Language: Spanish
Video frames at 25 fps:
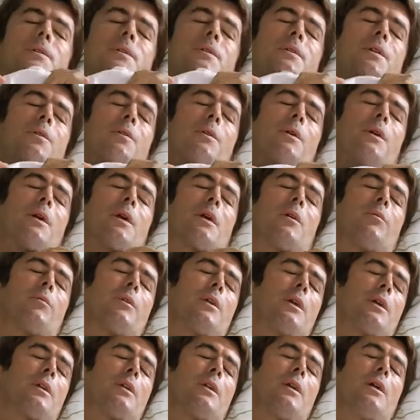sabías que
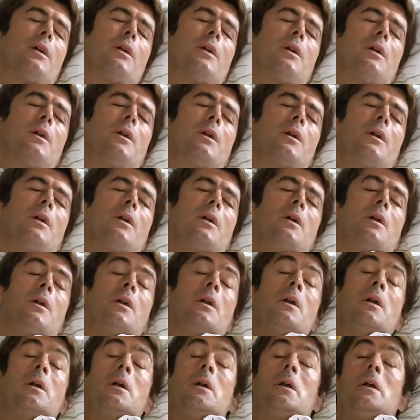Miranda
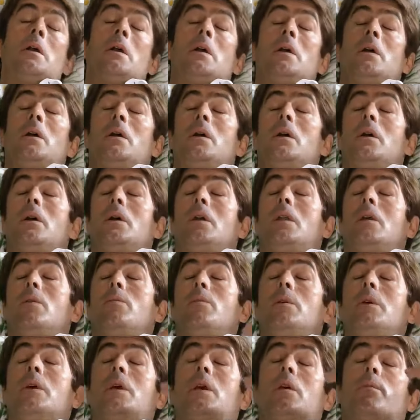era
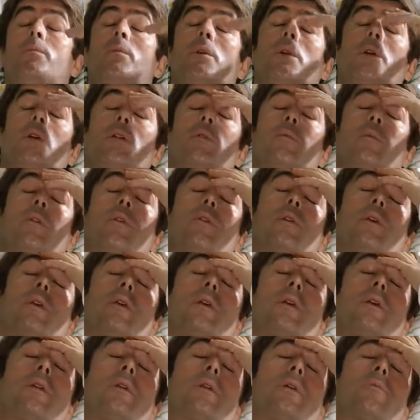mi hija, ¿por qué no me lo
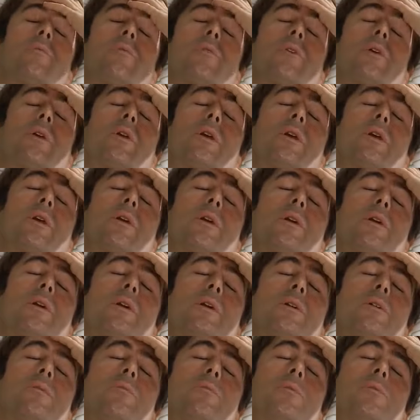dijiste? ¿Por qué?